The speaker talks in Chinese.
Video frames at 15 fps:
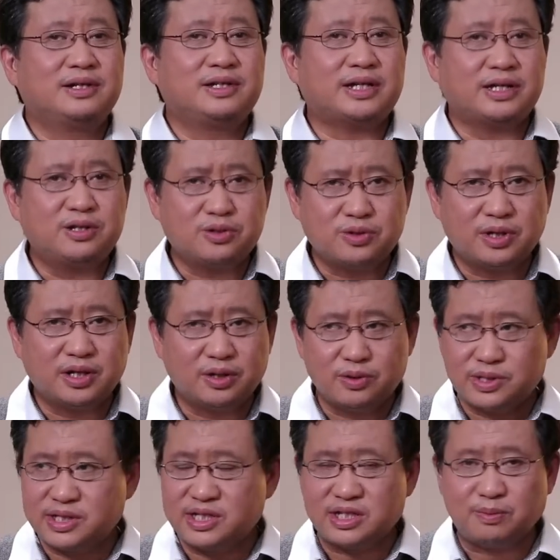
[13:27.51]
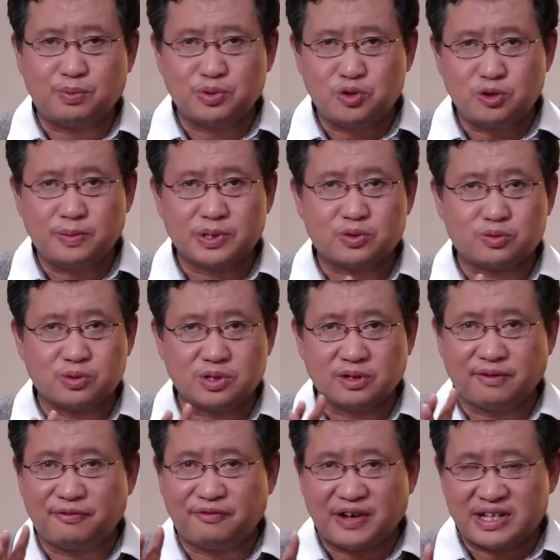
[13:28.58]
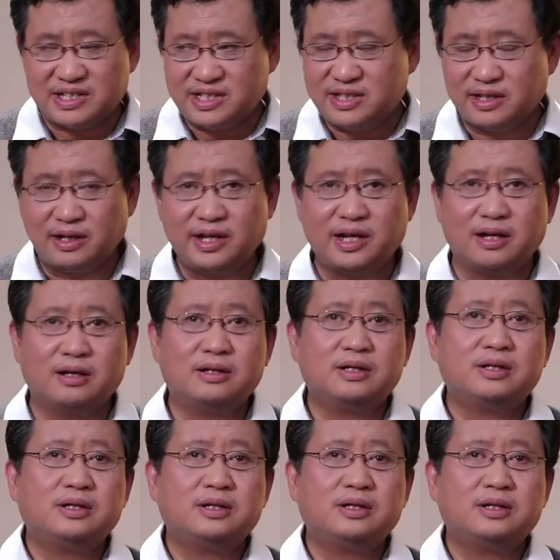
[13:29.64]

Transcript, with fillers: 也就是说，俄罗斯已经不具备足够的反击能力了，